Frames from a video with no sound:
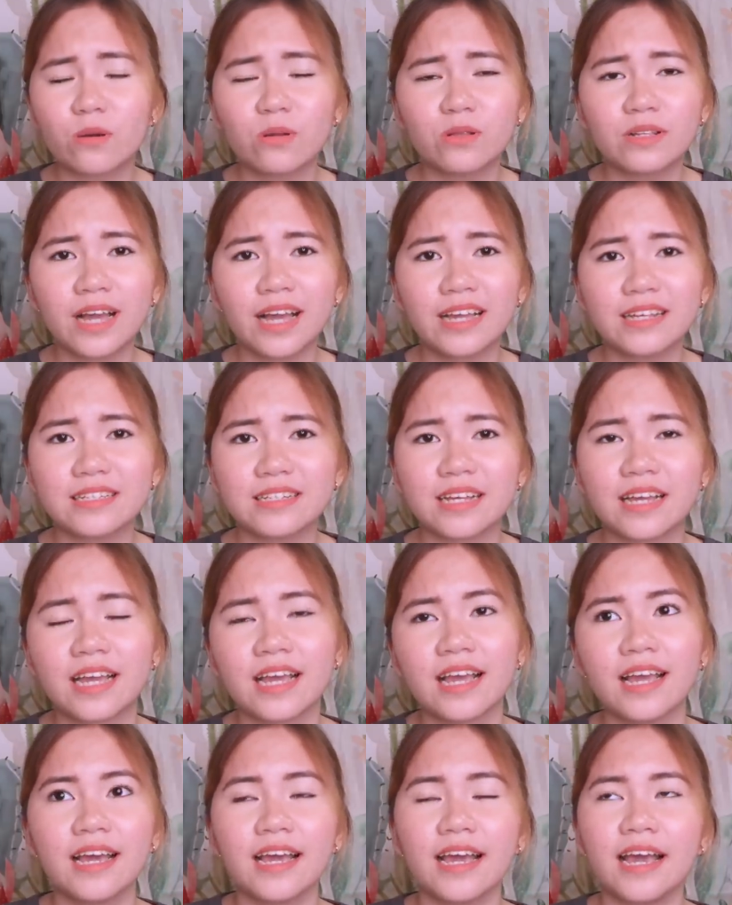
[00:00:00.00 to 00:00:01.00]
phone guys eh.
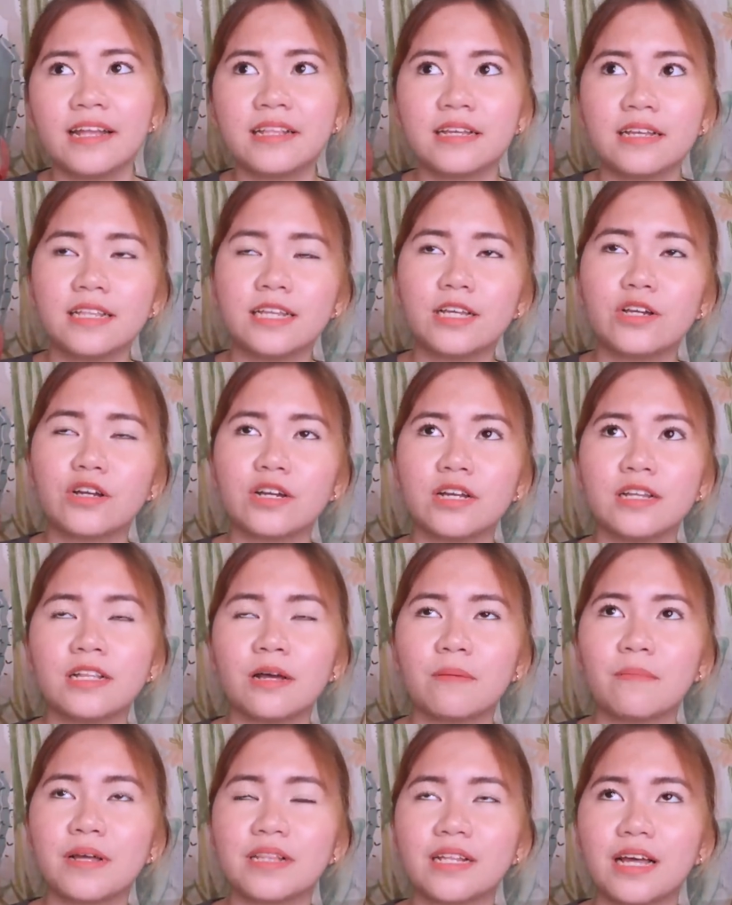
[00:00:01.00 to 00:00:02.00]
And hindi ko rin
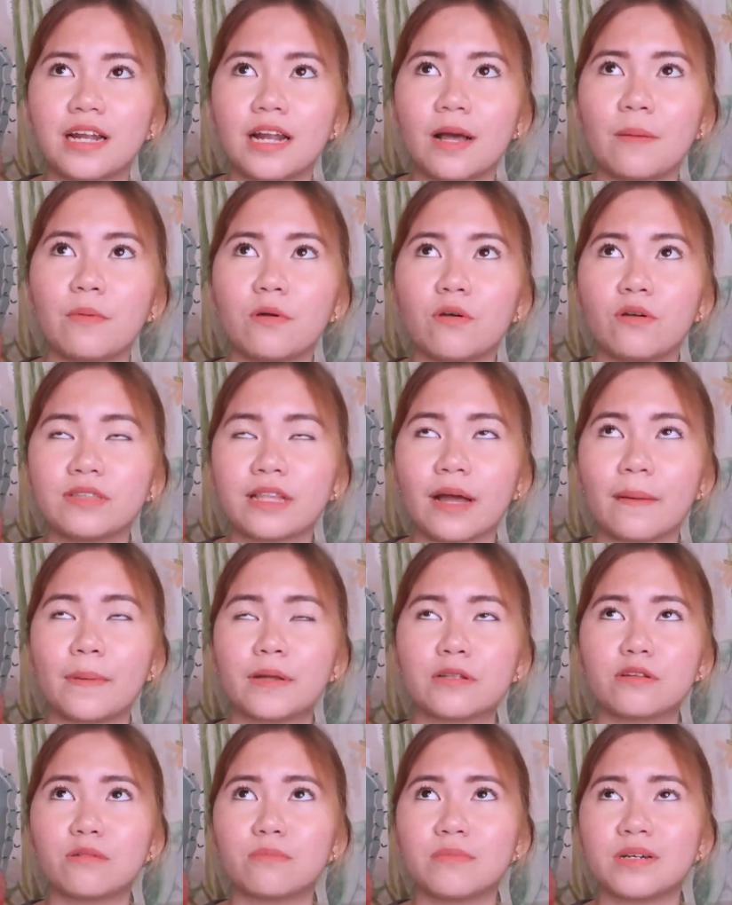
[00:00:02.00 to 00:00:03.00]
naman alam kung
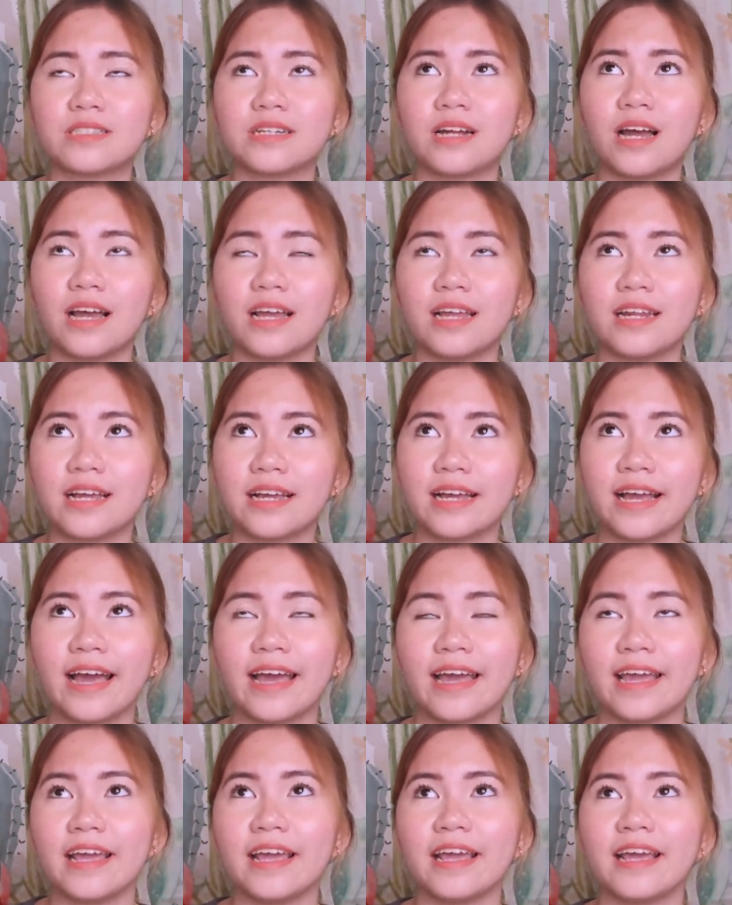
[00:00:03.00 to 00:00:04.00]
dapat ko ba siyang
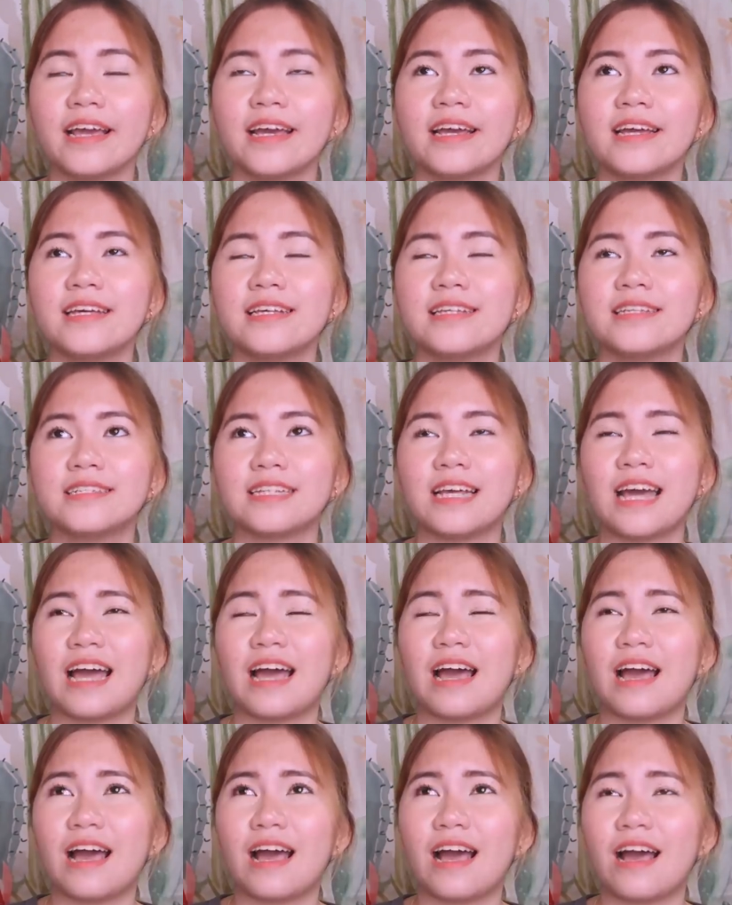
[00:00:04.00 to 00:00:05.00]
ilagay
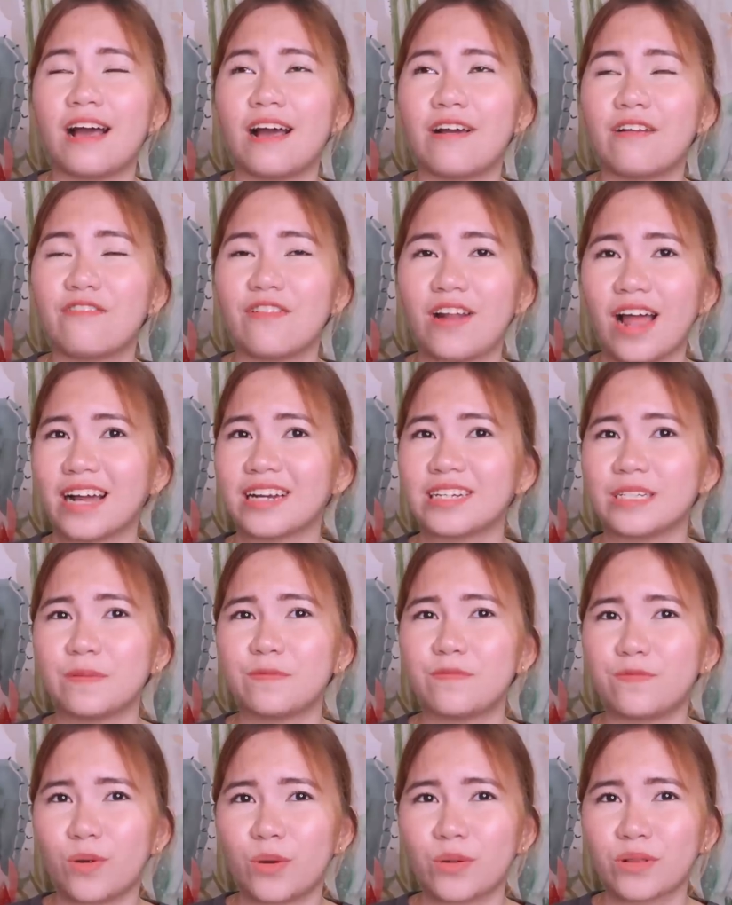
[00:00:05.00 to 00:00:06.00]
sa
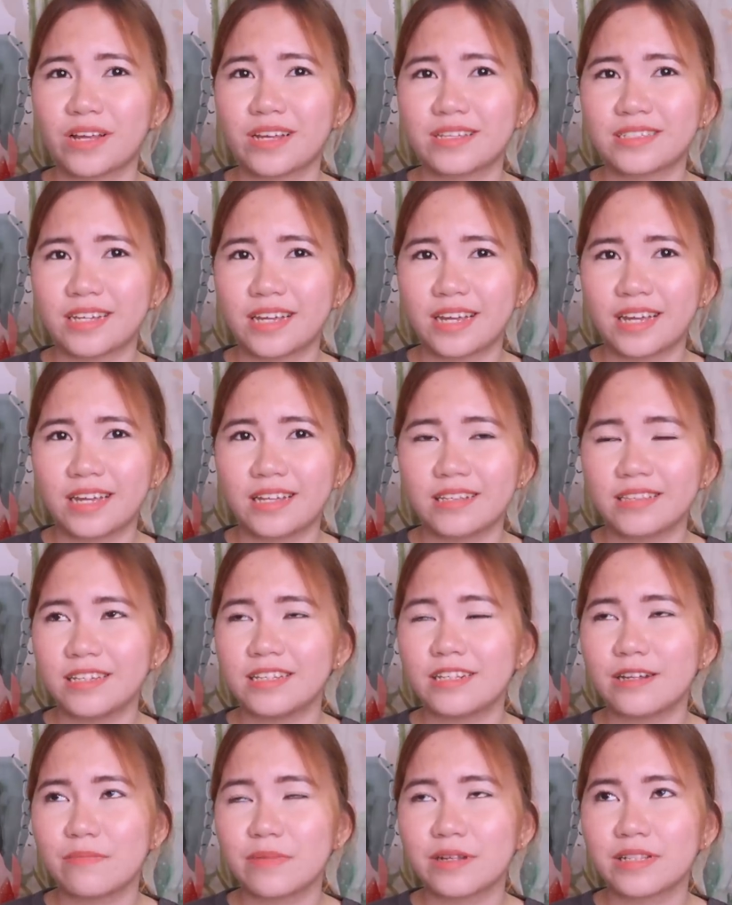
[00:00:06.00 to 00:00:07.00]
flagship phone kasi
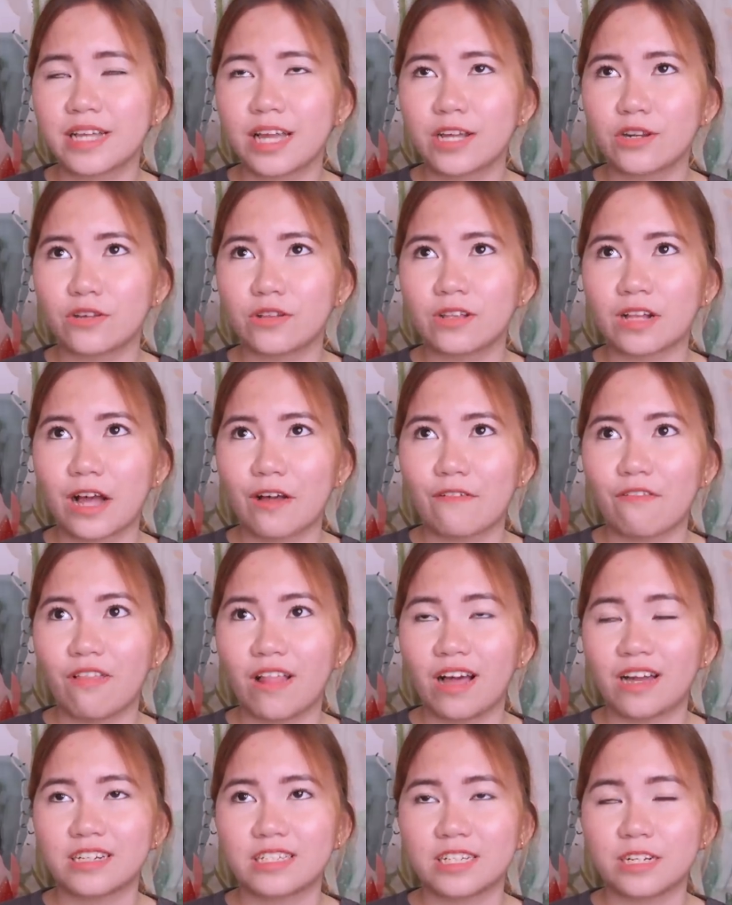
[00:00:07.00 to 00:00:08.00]
hindi naman ganun
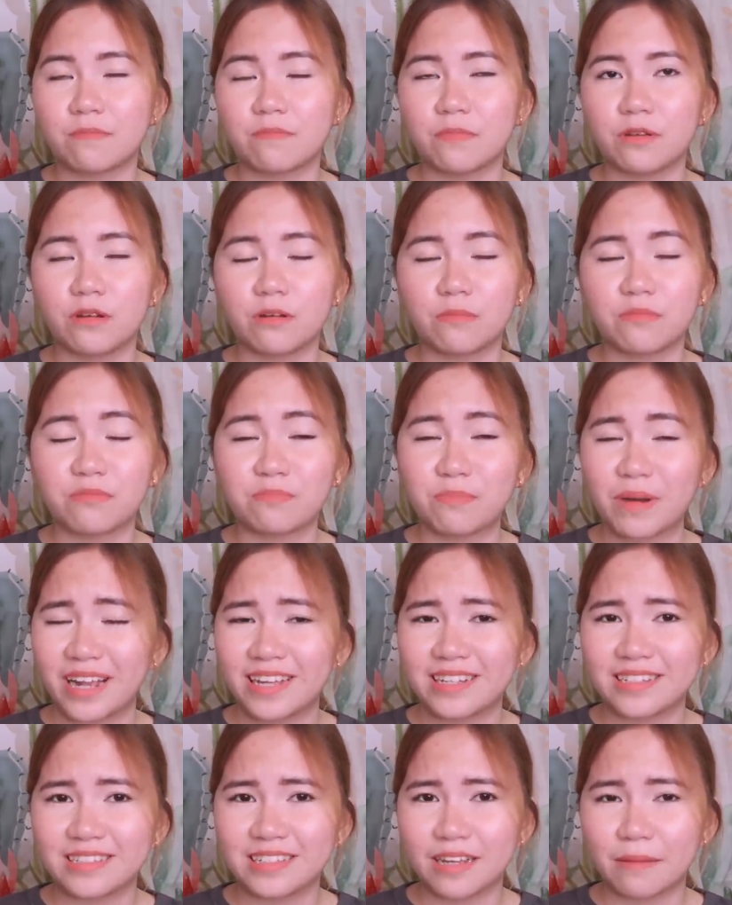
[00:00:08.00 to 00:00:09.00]
ka-flagship yung
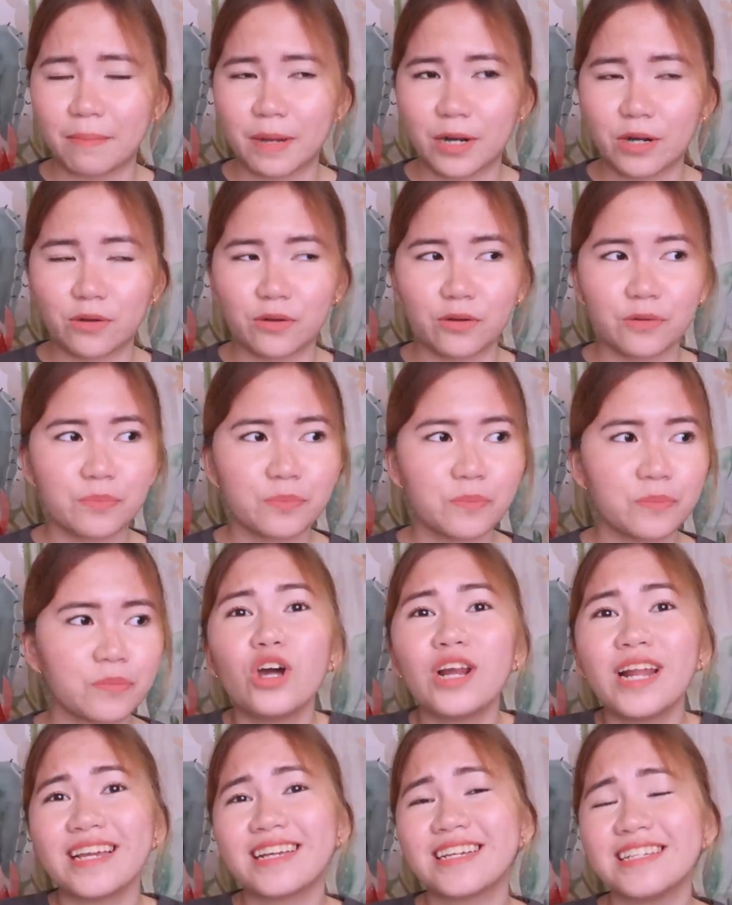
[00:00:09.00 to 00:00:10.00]
price niya. Pero
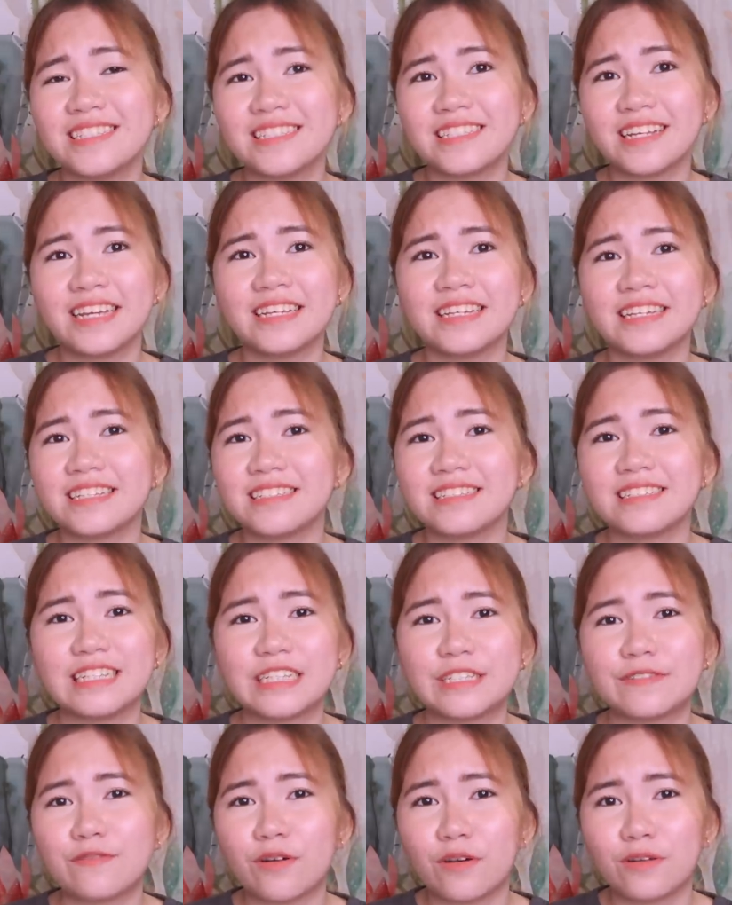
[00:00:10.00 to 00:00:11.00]
all I can say is
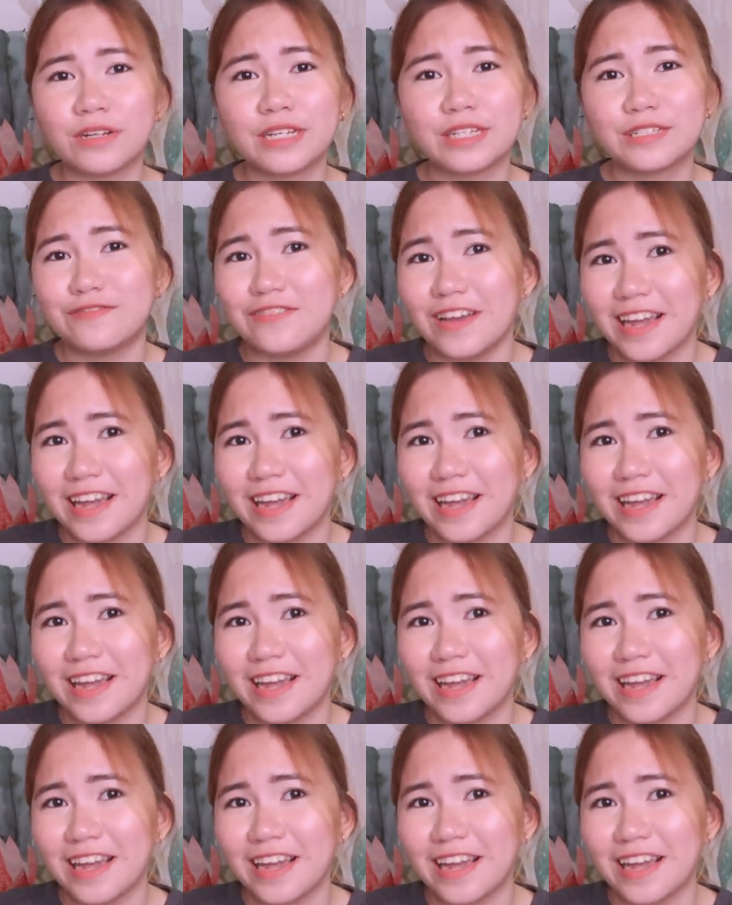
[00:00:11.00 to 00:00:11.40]
this phone is